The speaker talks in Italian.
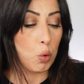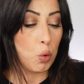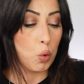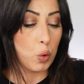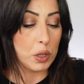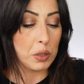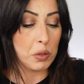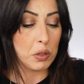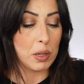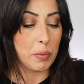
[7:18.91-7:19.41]

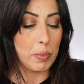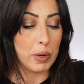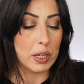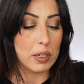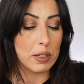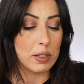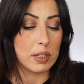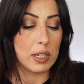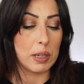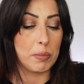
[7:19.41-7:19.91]
questo sembra
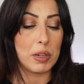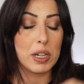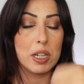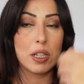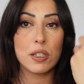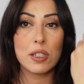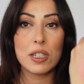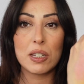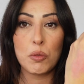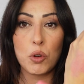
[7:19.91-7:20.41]

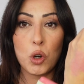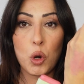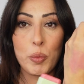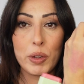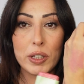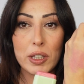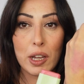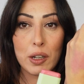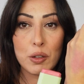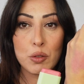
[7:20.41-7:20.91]
similissimo
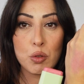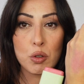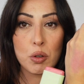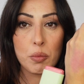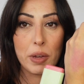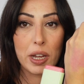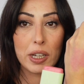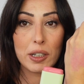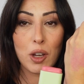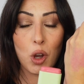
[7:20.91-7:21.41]
come texture
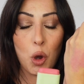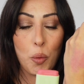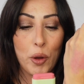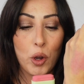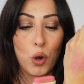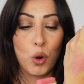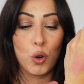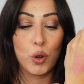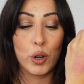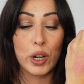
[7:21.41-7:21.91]
ma anche come
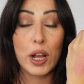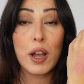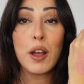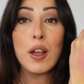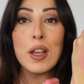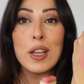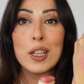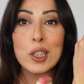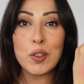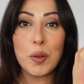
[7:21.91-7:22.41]
colore,
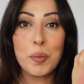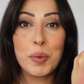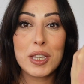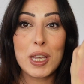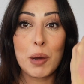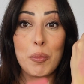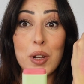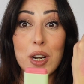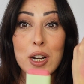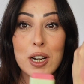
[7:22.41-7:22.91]
dove
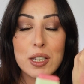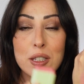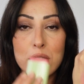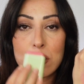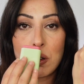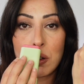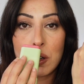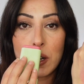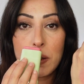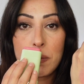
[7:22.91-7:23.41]
mettiamo in
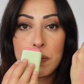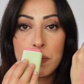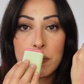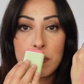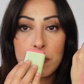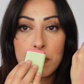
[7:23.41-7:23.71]
relazione,